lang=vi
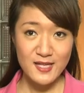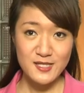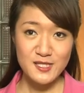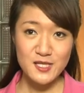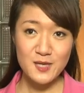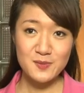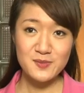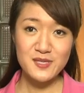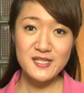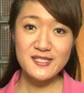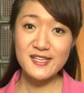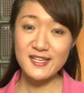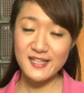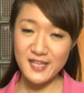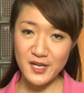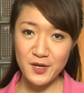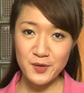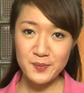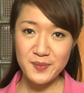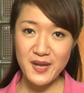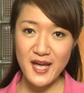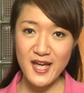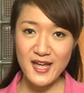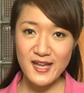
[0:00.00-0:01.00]
Trong chương trình ngày
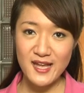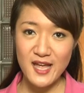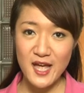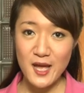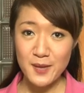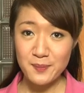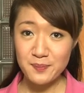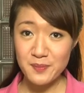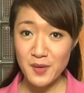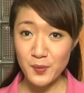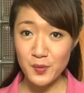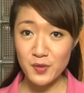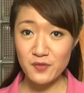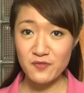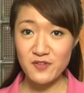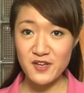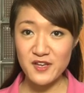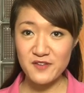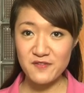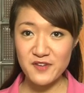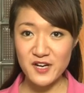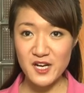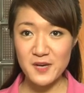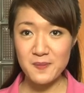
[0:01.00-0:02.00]
hôm nay, mời quý
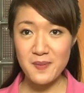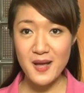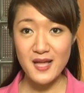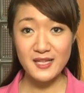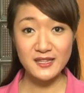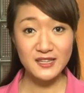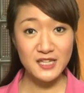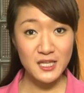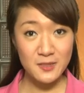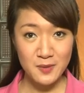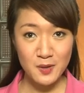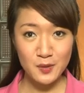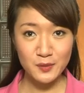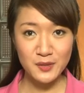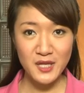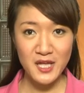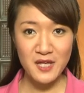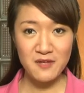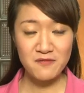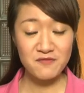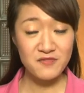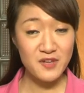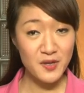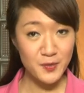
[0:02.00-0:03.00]
vị và các bạn tìm hiểu
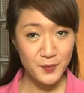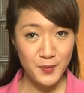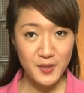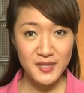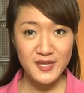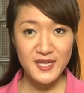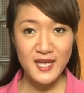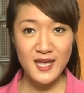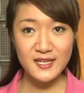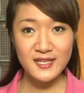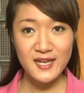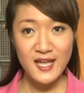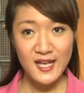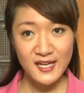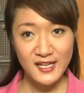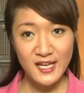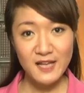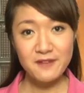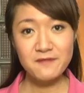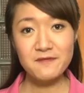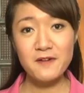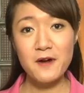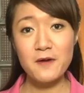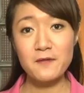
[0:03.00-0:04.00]
thêm về nguyên nhân,
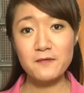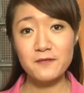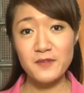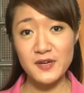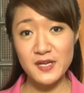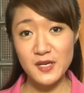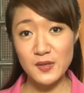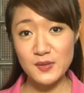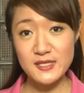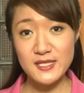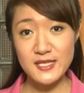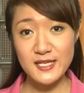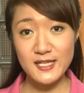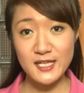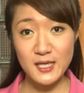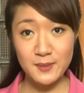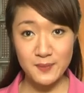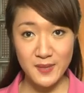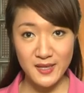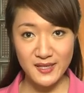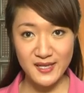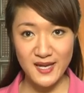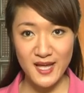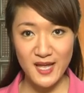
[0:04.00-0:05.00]
cách phòng và điều trị
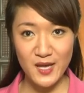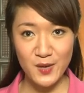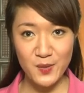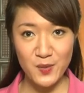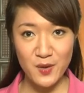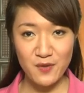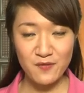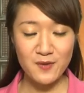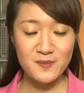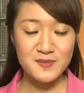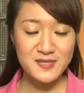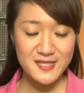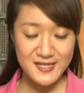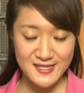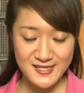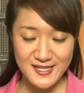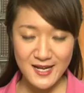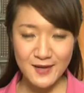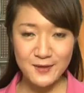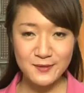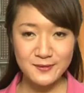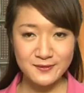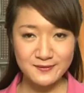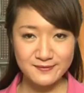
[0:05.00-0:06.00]
căn bệnh này qua phóng sự
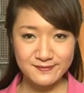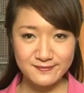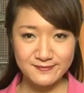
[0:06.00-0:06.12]
sau.